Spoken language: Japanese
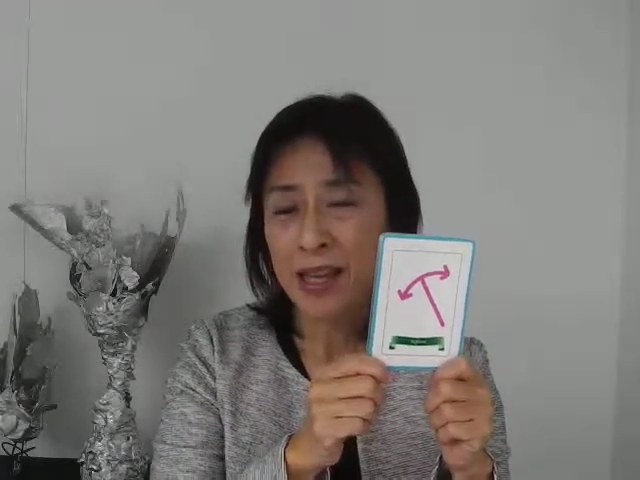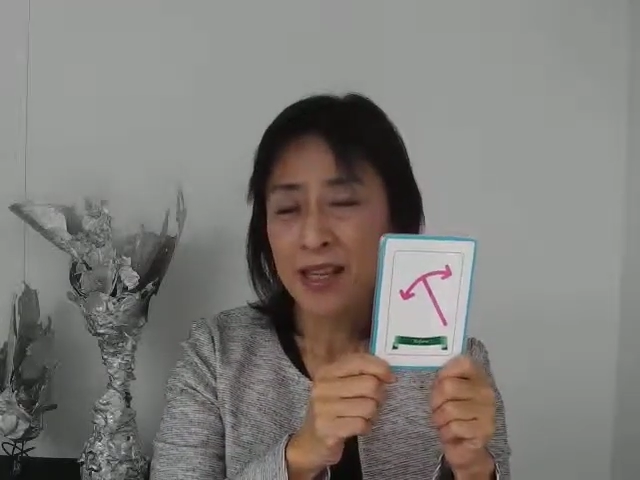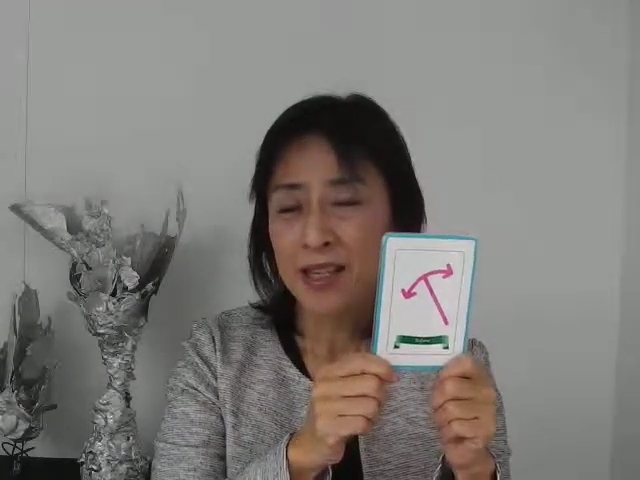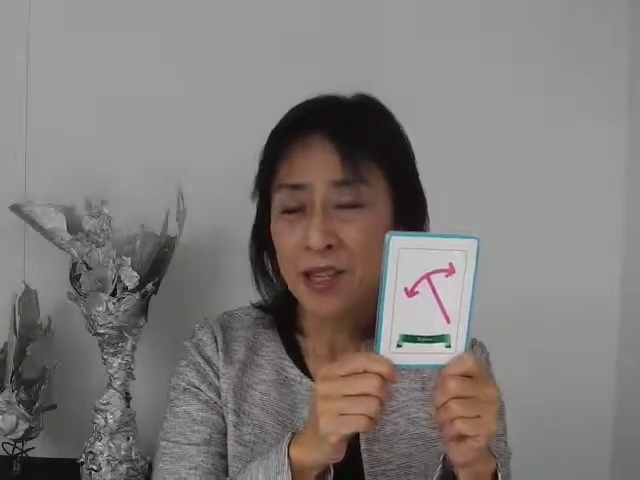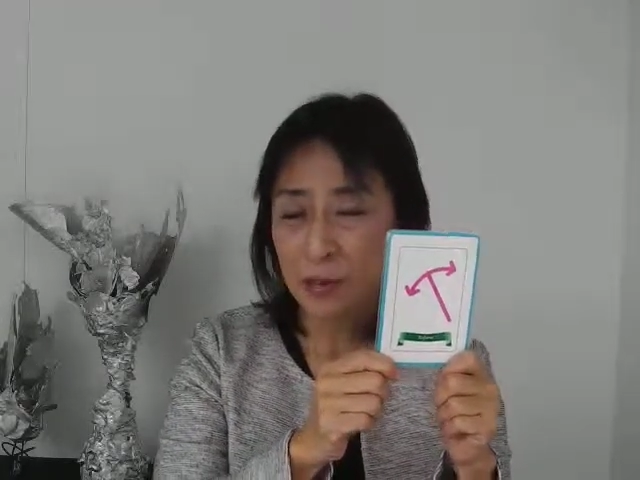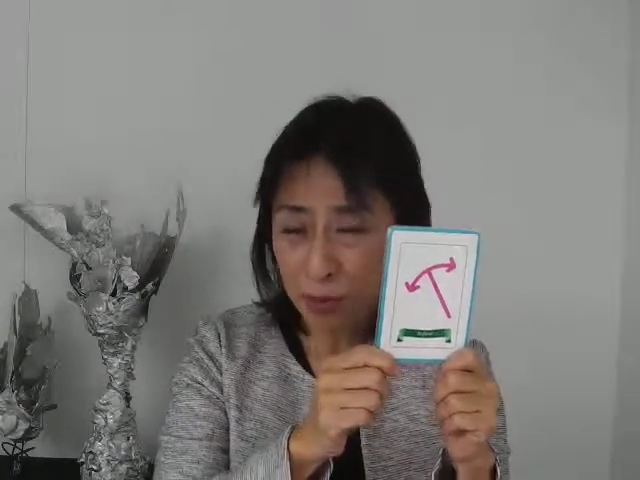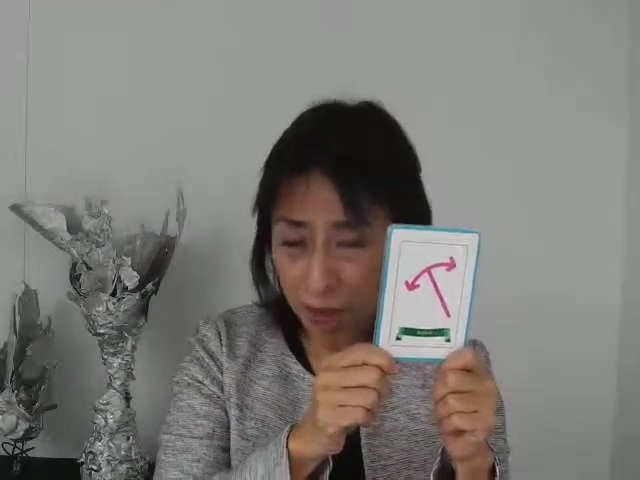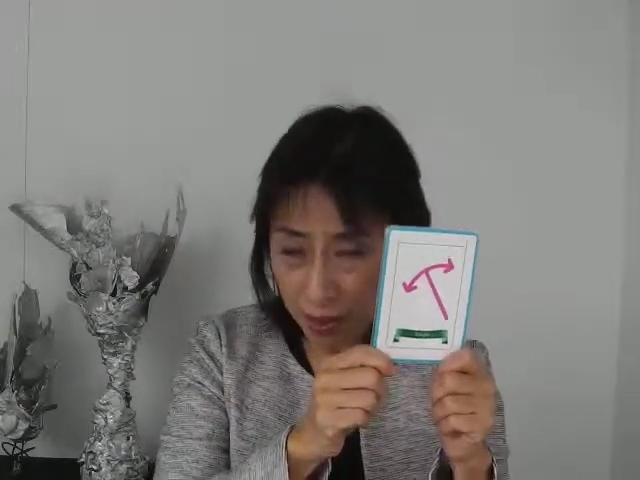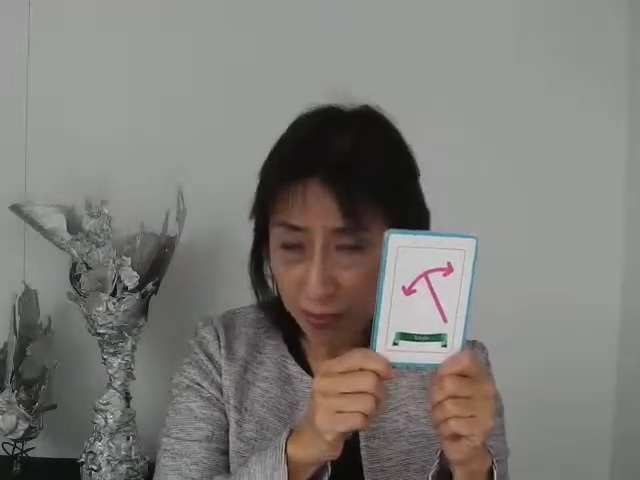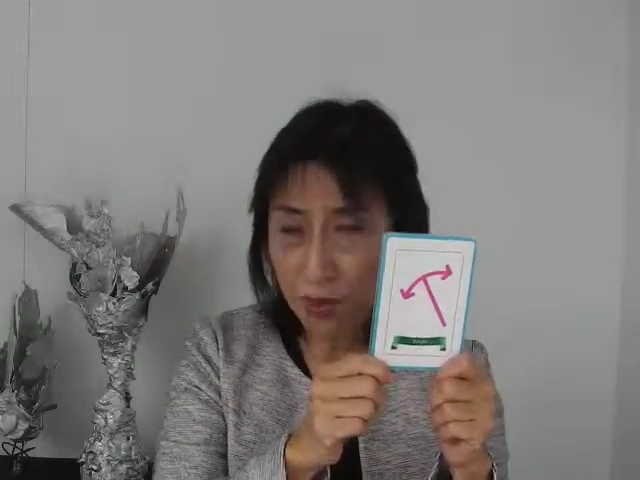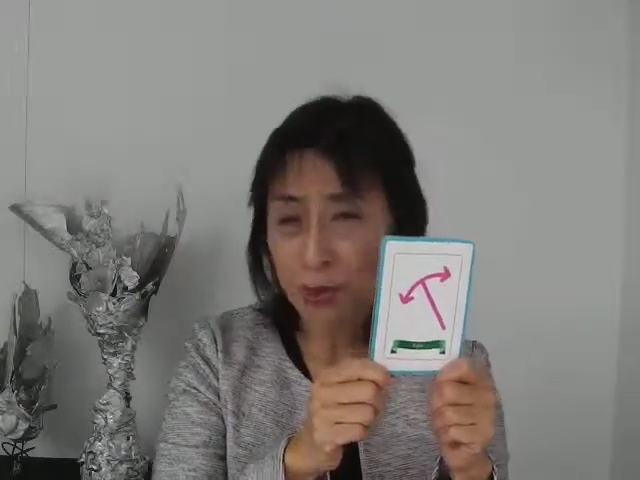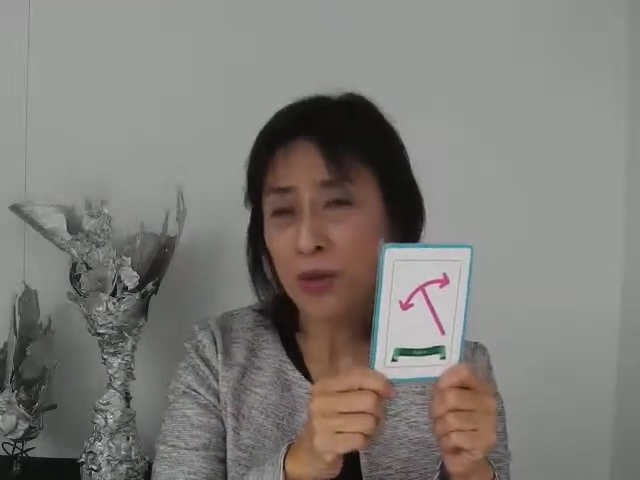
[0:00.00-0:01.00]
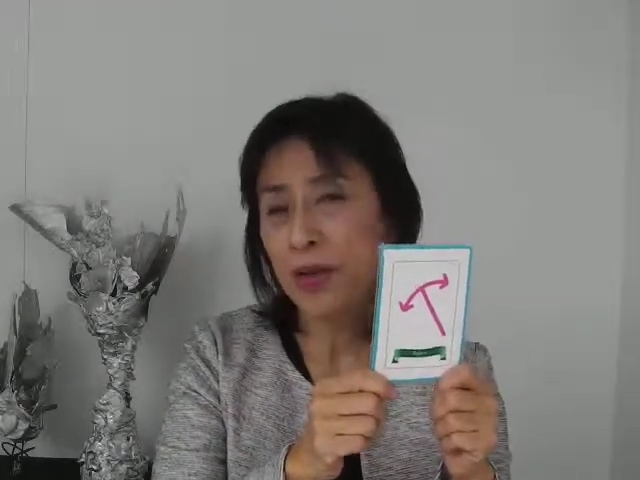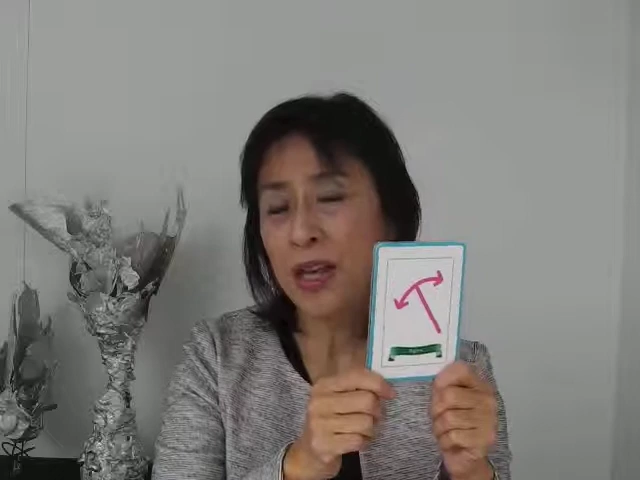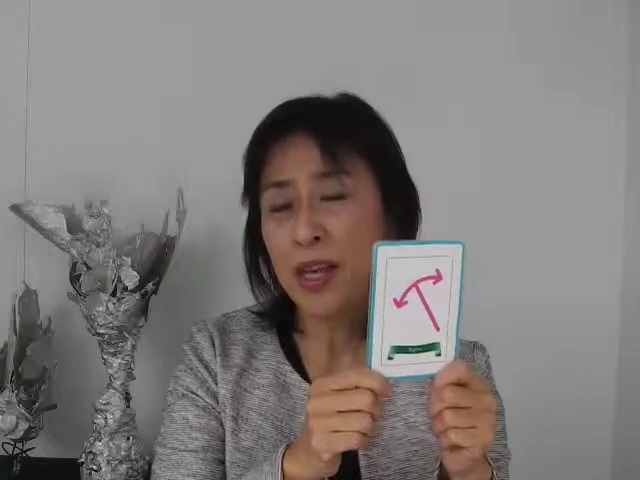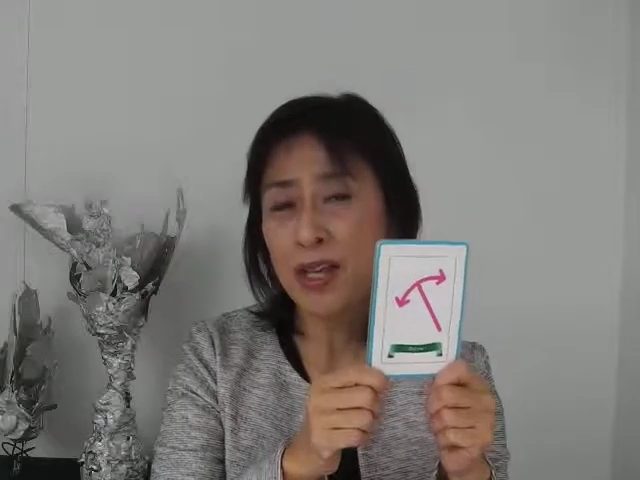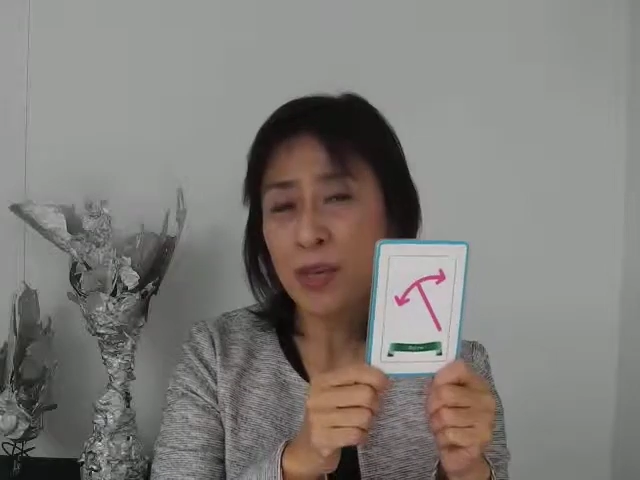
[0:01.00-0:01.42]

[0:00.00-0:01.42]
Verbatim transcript: 自分にも影